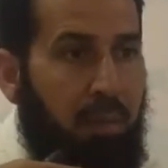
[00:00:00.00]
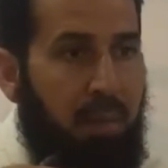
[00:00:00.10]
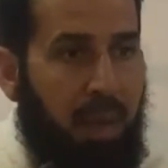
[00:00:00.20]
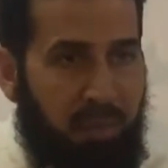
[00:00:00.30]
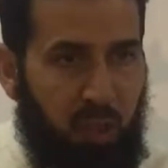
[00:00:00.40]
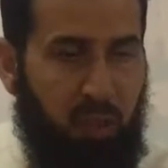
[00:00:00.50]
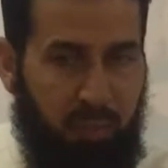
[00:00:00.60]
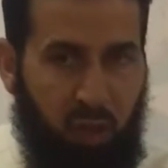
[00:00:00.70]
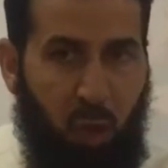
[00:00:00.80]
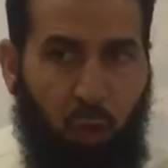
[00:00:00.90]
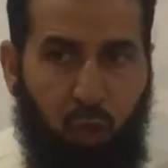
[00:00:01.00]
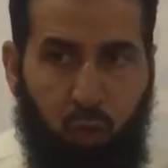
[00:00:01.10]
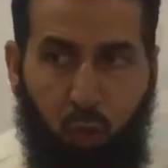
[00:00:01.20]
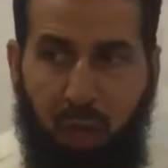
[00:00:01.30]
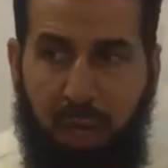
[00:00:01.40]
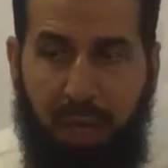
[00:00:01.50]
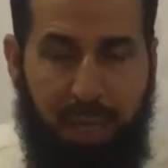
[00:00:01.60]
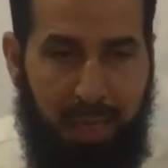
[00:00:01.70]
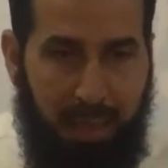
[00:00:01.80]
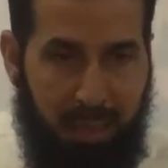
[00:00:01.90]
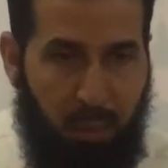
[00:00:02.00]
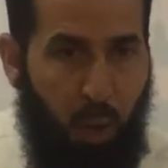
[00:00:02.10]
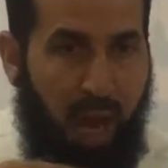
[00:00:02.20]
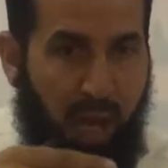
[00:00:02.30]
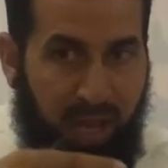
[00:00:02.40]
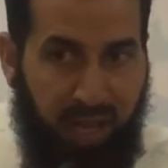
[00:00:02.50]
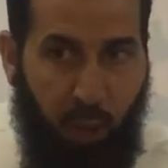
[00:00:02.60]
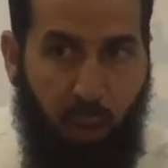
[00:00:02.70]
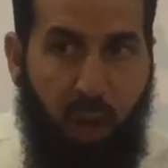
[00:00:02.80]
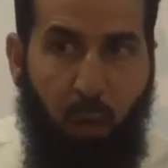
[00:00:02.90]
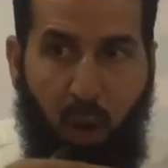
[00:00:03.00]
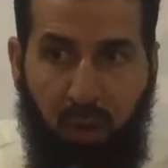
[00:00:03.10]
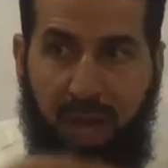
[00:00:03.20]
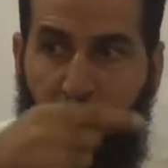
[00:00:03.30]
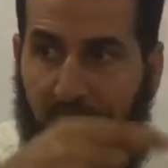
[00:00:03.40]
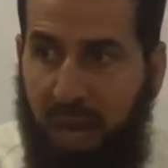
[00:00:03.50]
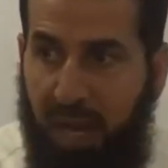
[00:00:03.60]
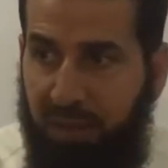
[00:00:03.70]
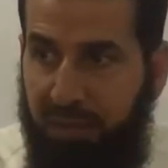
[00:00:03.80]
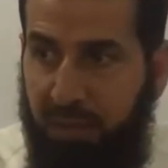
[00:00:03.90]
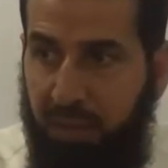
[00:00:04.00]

لا مش مش نوعيته هل هي واو أو ياء ولا ألف